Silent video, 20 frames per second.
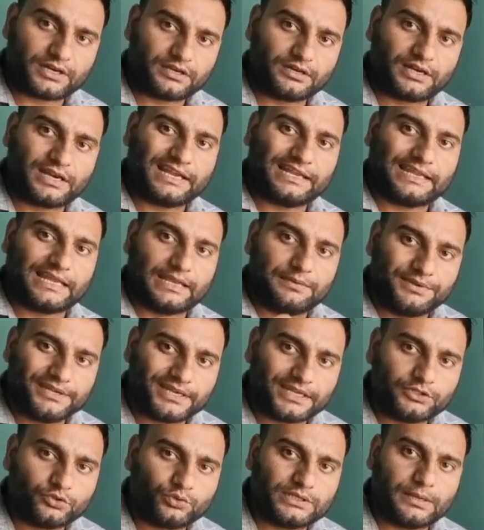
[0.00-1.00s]
वर्क कर रहा है
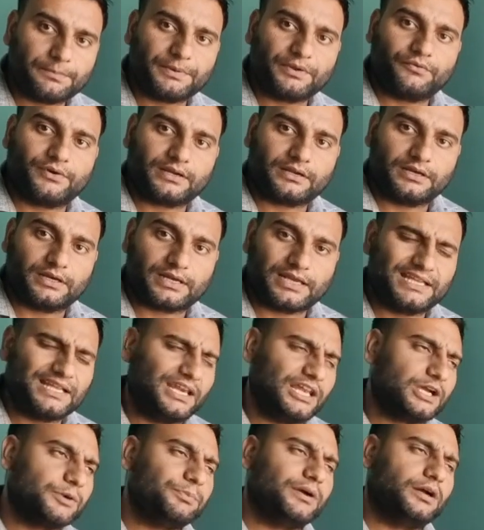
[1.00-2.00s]
गेमिंग की दुनिया पे वर्क कर रहा
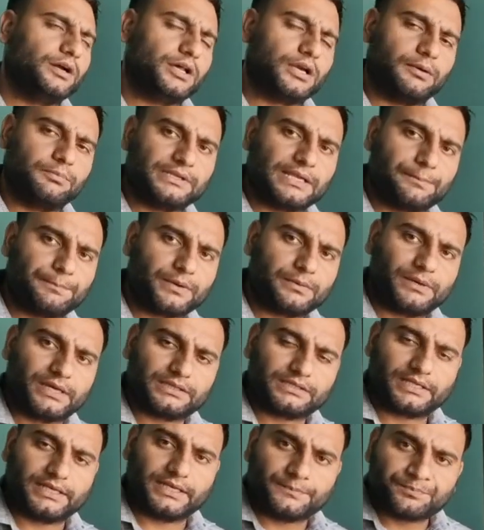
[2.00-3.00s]
है या लगभग अगर हम यहाँ पर
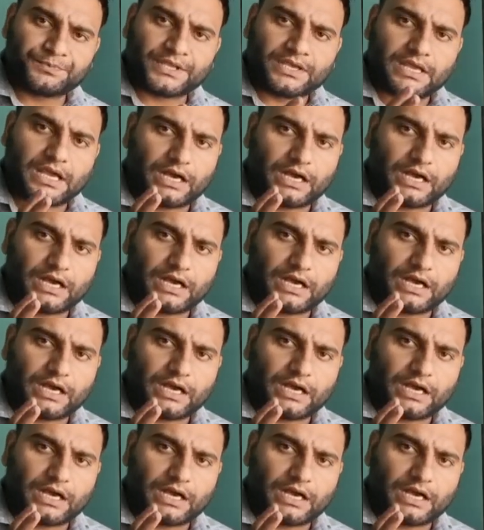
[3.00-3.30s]
बात करें